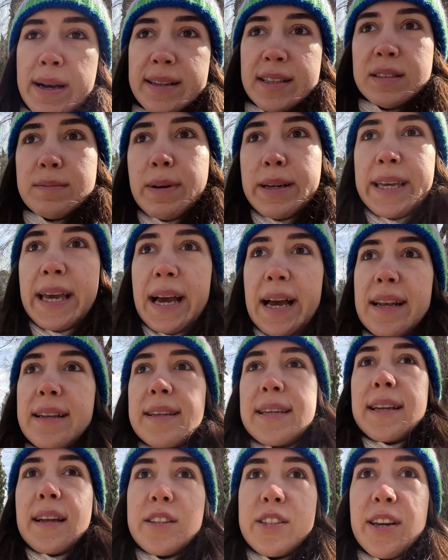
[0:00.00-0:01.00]
aklıma
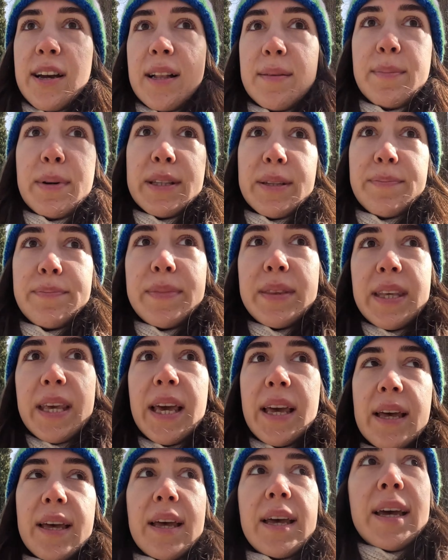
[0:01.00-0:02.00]
geldi ilaç almadım
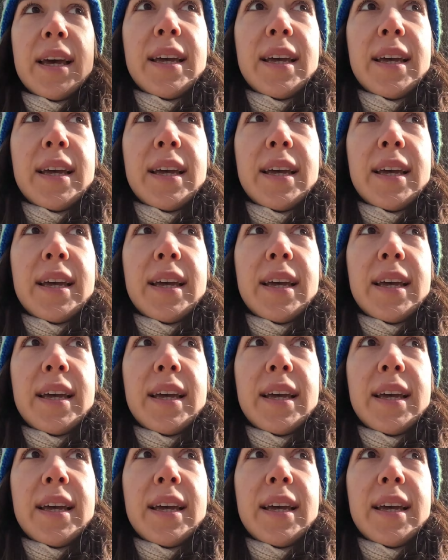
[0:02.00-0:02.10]
diye.